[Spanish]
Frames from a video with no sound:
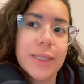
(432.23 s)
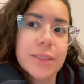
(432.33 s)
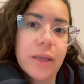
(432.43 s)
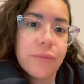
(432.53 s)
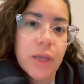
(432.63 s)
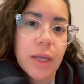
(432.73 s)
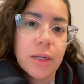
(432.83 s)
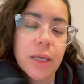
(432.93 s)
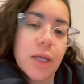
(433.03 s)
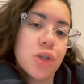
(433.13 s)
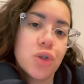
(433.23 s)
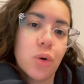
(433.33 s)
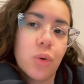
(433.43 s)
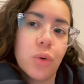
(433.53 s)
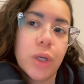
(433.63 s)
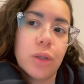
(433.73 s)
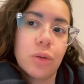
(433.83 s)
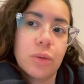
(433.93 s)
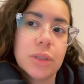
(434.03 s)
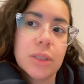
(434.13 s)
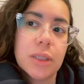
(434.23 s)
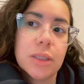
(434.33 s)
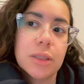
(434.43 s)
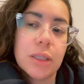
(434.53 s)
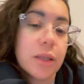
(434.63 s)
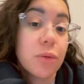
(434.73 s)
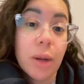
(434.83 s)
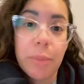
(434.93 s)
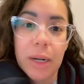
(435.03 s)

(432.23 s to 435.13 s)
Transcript: está bien que yo entonces le dé una